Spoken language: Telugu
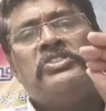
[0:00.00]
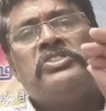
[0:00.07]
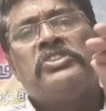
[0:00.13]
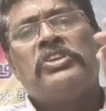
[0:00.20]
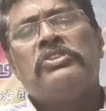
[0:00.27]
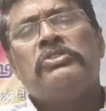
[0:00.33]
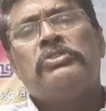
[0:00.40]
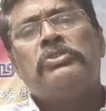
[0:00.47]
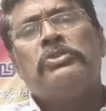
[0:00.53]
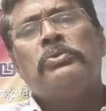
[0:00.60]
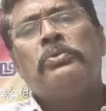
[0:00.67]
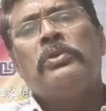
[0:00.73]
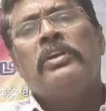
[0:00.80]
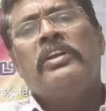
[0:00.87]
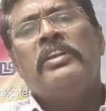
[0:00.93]

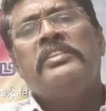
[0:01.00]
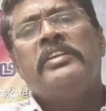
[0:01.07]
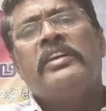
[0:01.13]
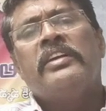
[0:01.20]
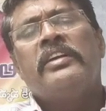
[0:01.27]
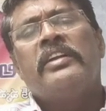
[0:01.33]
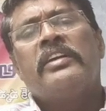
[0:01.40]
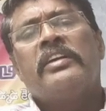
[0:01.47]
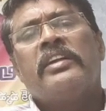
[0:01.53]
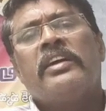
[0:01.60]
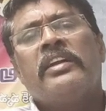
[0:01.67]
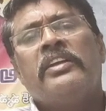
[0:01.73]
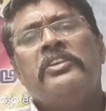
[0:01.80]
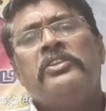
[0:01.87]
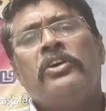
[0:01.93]
శత్రువుల్ని దగ్గరకు
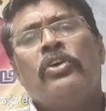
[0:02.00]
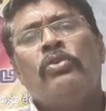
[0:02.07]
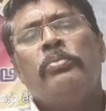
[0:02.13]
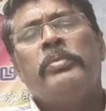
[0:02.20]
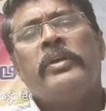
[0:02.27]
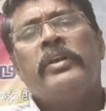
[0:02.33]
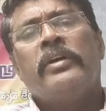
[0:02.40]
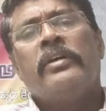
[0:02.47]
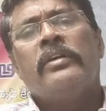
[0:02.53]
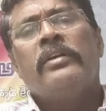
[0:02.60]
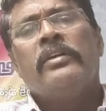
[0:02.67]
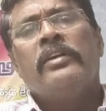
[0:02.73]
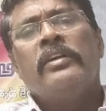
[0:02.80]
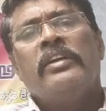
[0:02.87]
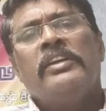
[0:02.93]
రానిది ఆవు పేడ
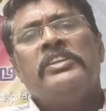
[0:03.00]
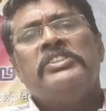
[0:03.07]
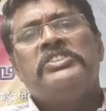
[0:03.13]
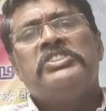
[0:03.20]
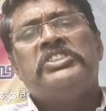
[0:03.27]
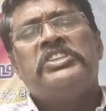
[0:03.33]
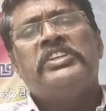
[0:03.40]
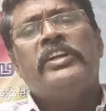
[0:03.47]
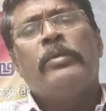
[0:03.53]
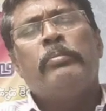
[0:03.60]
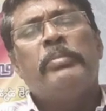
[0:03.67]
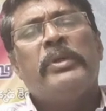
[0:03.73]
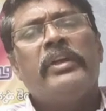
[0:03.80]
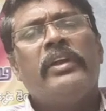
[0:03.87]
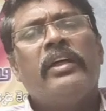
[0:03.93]
చీడ
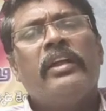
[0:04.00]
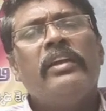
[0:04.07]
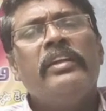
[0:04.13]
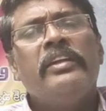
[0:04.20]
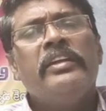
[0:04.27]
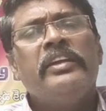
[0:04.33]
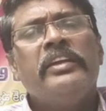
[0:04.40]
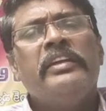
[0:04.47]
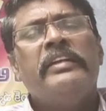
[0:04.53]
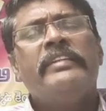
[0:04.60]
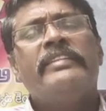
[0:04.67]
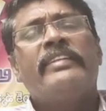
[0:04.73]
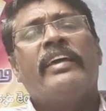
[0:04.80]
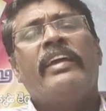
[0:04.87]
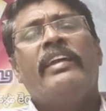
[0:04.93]
పీడల్ని ఇంటి
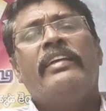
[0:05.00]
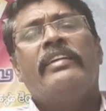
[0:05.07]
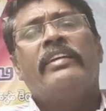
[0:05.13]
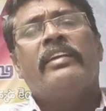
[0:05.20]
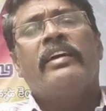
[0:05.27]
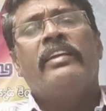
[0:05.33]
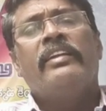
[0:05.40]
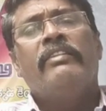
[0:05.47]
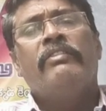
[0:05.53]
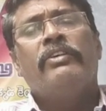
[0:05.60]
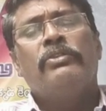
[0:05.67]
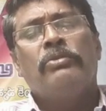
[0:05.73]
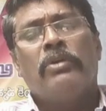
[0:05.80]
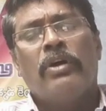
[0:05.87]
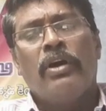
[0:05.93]
సాయిలకి
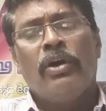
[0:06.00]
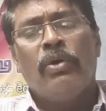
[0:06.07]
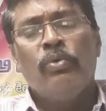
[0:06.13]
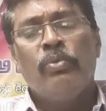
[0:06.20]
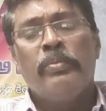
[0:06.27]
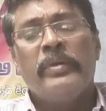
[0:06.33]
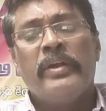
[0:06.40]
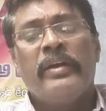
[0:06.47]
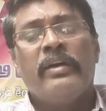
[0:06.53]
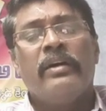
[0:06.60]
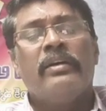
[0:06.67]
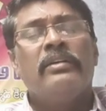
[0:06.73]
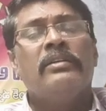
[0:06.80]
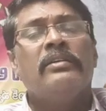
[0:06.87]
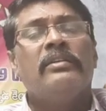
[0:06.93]
రానివ్వదు ఆవు పేడ
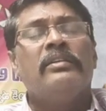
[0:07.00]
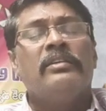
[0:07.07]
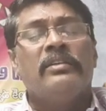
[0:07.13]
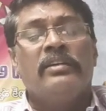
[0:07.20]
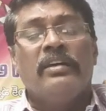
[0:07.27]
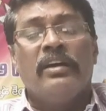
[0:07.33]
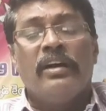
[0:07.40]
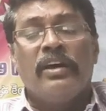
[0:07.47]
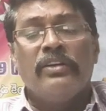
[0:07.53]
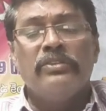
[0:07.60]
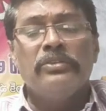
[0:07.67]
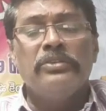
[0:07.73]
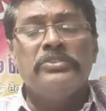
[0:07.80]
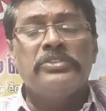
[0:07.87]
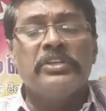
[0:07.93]

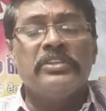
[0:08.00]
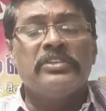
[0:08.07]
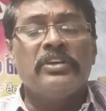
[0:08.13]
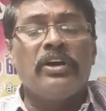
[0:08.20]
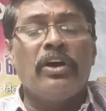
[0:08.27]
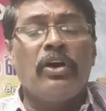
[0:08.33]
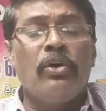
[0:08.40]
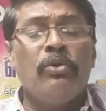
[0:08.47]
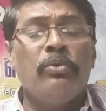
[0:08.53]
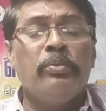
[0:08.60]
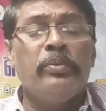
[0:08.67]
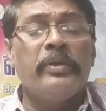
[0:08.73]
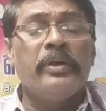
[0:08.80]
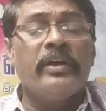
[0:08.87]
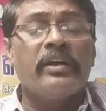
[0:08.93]
అందుచేత ఆవు
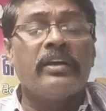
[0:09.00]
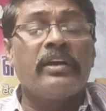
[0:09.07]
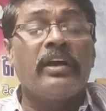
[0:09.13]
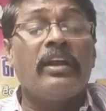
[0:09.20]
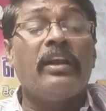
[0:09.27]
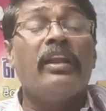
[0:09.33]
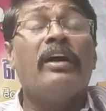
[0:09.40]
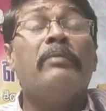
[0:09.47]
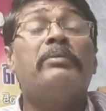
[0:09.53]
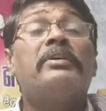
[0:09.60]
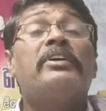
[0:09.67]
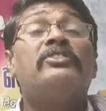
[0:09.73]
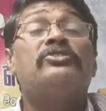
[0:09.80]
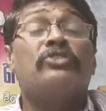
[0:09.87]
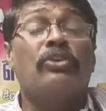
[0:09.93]
పేడ కల్లాపుగా
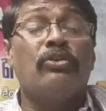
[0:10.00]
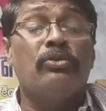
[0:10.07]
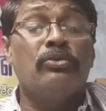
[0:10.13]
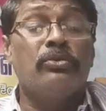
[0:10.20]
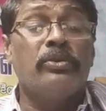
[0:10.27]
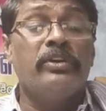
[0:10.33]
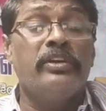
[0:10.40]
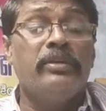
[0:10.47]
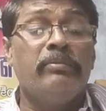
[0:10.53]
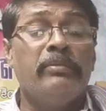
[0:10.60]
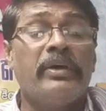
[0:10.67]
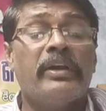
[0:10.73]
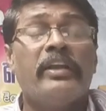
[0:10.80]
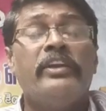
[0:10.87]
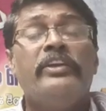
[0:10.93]
చల్లుకొని
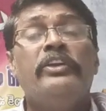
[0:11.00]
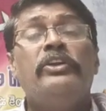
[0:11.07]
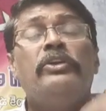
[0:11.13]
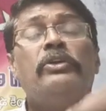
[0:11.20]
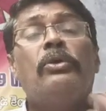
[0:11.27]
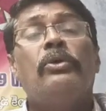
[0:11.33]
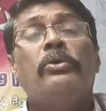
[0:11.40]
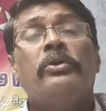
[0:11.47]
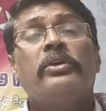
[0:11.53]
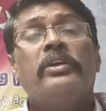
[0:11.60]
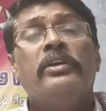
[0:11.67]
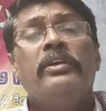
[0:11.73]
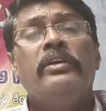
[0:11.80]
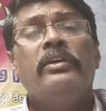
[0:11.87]
మన ఇంట్లోకి